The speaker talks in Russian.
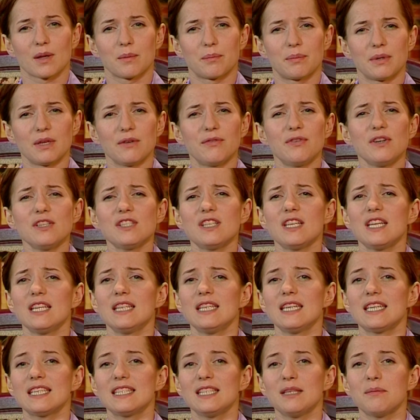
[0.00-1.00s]
при
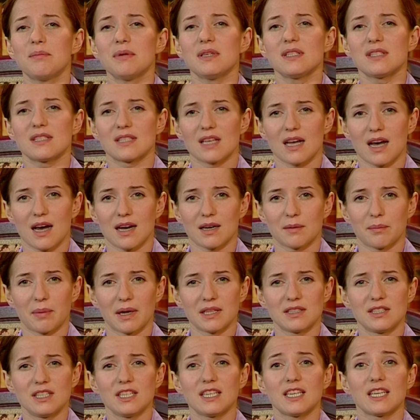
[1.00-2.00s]
вызаренных небесах
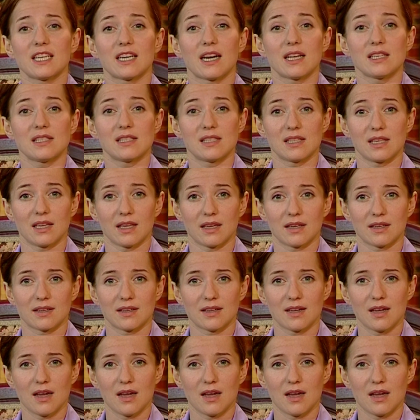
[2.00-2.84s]
по тихой росе.